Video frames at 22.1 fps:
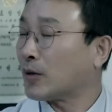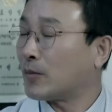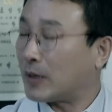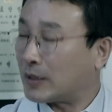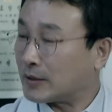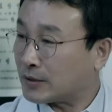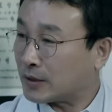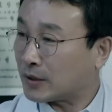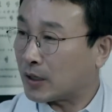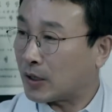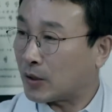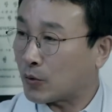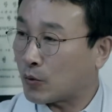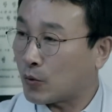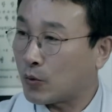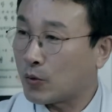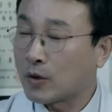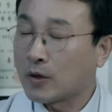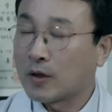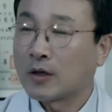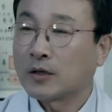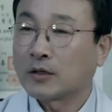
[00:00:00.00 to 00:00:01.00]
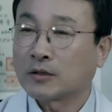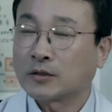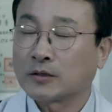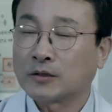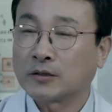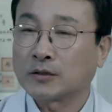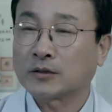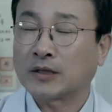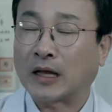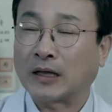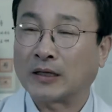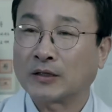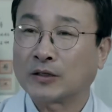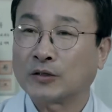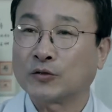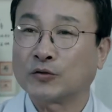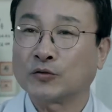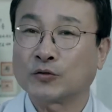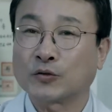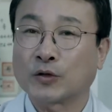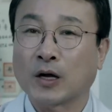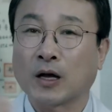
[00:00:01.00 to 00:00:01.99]
발생하고 그
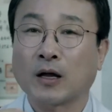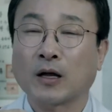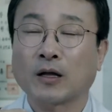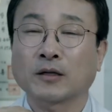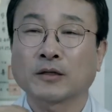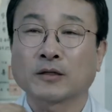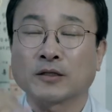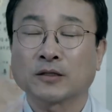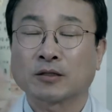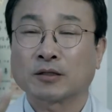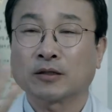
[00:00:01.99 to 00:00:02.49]
난기류가